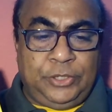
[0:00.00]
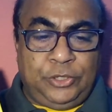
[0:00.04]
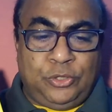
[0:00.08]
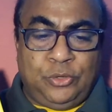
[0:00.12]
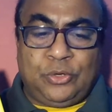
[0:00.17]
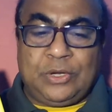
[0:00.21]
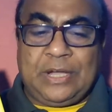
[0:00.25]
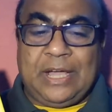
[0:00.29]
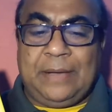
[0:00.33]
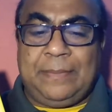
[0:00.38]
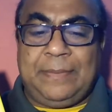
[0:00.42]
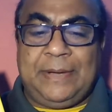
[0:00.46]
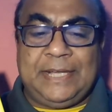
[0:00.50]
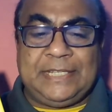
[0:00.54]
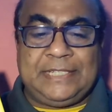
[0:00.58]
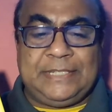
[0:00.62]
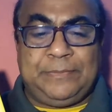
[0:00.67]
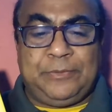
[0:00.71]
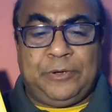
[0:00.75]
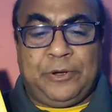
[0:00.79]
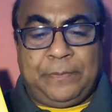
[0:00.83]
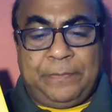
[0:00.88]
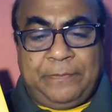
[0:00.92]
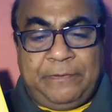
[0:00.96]
ধোকাবাজ
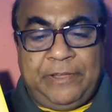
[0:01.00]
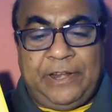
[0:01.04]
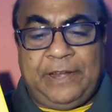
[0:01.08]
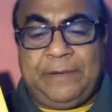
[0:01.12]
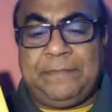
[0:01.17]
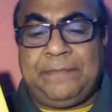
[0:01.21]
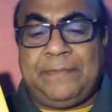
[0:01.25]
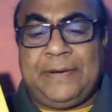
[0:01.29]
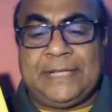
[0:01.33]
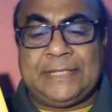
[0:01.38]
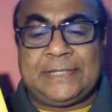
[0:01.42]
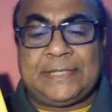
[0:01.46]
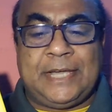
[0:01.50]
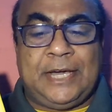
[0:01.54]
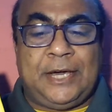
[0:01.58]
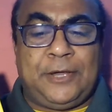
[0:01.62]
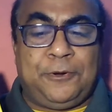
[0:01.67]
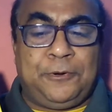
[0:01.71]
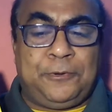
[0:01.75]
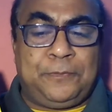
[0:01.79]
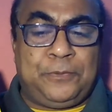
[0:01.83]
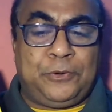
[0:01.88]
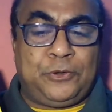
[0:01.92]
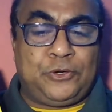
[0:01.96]
এবং ফেরেববাজ
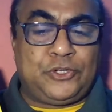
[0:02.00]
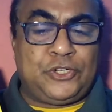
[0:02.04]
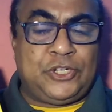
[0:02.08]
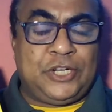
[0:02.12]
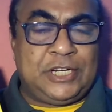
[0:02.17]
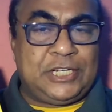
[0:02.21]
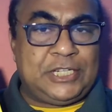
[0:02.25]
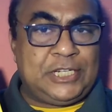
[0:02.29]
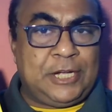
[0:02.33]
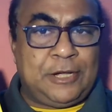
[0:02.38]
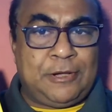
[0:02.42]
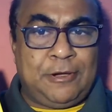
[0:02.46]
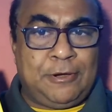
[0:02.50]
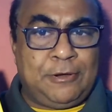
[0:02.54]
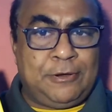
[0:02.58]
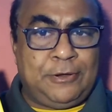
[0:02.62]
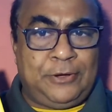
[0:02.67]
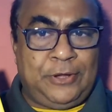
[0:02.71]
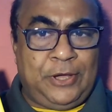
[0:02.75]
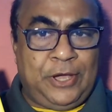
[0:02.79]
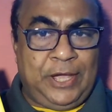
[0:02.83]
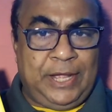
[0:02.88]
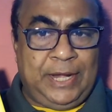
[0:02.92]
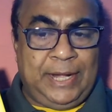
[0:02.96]
কারোর প্রশংসা
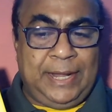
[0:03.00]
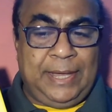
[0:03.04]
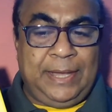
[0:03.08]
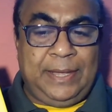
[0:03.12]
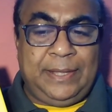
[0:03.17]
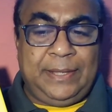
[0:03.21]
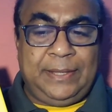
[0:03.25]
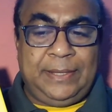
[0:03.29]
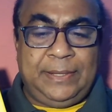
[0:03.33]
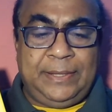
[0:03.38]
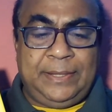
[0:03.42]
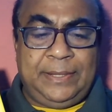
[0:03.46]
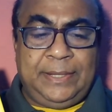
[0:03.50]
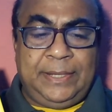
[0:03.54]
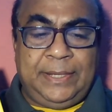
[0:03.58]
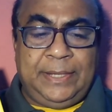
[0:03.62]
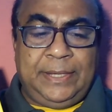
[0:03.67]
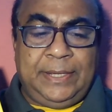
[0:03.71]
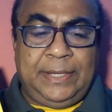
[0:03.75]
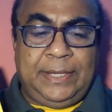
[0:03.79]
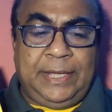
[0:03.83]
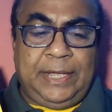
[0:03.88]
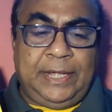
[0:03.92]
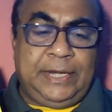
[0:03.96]
কখনো হয় না
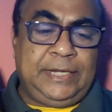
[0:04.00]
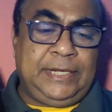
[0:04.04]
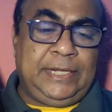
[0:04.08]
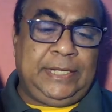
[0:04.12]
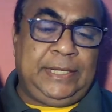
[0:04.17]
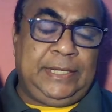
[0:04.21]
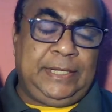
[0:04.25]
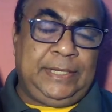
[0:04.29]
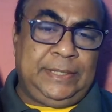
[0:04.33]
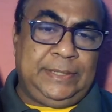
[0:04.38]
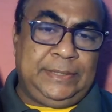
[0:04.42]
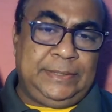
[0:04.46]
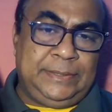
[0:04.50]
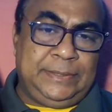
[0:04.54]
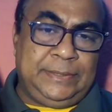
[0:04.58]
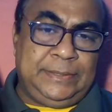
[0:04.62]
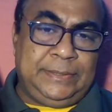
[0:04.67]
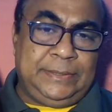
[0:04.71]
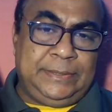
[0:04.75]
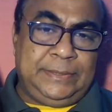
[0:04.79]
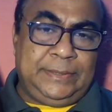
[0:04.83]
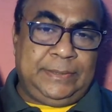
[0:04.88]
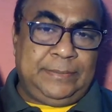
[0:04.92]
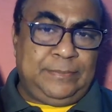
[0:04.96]
এটি
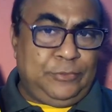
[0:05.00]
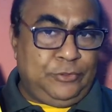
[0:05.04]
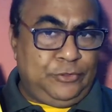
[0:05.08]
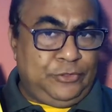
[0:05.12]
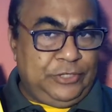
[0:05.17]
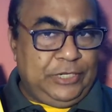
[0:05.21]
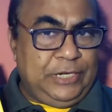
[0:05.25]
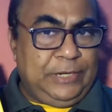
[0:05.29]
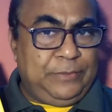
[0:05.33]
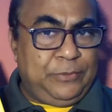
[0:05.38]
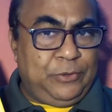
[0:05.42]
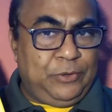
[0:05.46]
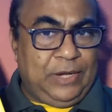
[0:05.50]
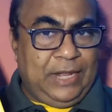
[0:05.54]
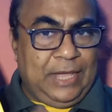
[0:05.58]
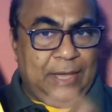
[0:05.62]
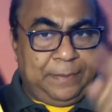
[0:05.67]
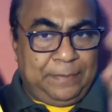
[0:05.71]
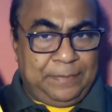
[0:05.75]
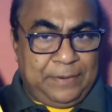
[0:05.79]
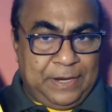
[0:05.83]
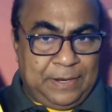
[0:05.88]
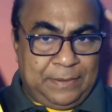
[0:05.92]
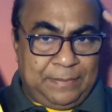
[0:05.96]
মুসলিম হলে
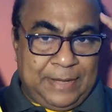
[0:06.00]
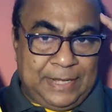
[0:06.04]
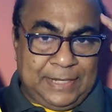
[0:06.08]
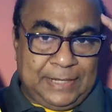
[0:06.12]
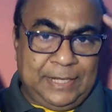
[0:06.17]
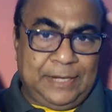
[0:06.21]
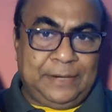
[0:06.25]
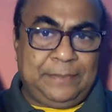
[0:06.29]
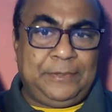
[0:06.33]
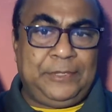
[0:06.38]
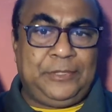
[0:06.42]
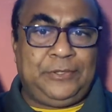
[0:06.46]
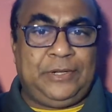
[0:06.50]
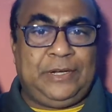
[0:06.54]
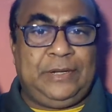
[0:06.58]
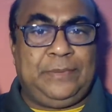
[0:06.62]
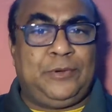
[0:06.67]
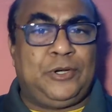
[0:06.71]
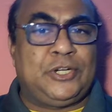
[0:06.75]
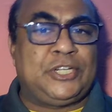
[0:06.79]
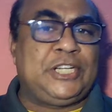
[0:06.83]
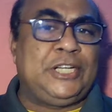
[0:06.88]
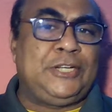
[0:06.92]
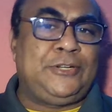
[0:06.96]
আপনার মাথার ভিতরে
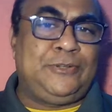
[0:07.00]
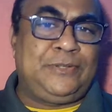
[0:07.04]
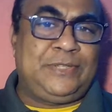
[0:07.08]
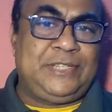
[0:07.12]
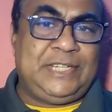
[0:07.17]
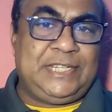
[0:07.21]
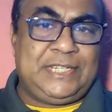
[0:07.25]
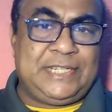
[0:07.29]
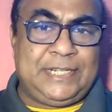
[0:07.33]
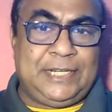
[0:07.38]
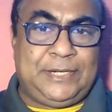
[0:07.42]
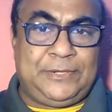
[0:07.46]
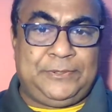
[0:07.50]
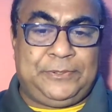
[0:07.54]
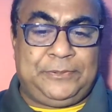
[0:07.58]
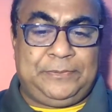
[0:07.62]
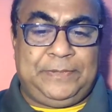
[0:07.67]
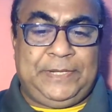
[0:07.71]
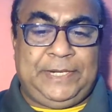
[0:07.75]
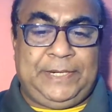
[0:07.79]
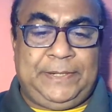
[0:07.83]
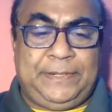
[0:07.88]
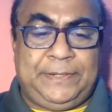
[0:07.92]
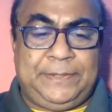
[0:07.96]
বসানোর চেষ্টা
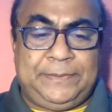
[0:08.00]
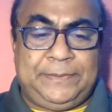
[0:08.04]
করবেন